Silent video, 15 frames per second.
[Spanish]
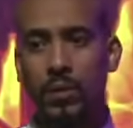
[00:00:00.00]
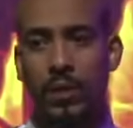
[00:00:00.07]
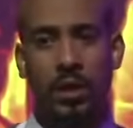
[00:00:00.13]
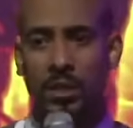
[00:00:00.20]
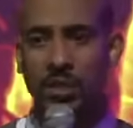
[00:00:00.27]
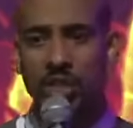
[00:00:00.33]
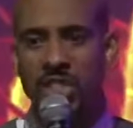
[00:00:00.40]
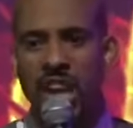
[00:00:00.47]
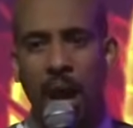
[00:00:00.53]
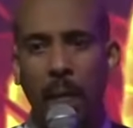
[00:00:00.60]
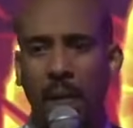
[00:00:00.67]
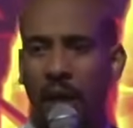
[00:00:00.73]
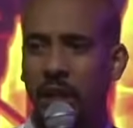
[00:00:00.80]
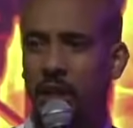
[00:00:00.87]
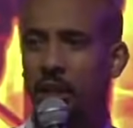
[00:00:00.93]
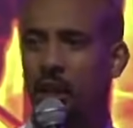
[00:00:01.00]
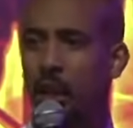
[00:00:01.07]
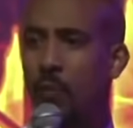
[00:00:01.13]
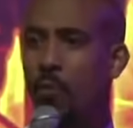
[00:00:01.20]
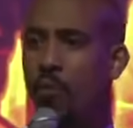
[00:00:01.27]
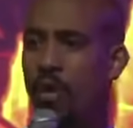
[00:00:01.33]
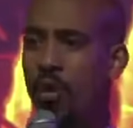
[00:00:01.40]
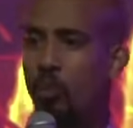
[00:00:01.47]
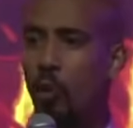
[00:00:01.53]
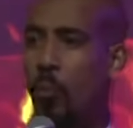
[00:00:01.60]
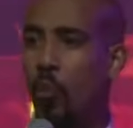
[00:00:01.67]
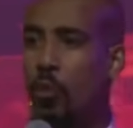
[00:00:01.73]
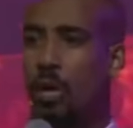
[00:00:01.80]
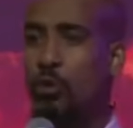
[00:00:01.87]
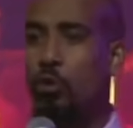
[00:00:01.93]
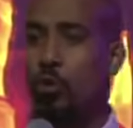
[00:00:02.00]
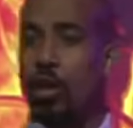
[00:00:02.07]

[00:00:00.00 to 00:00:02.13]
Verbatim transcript: Y sabe que te está muriendo por dentro.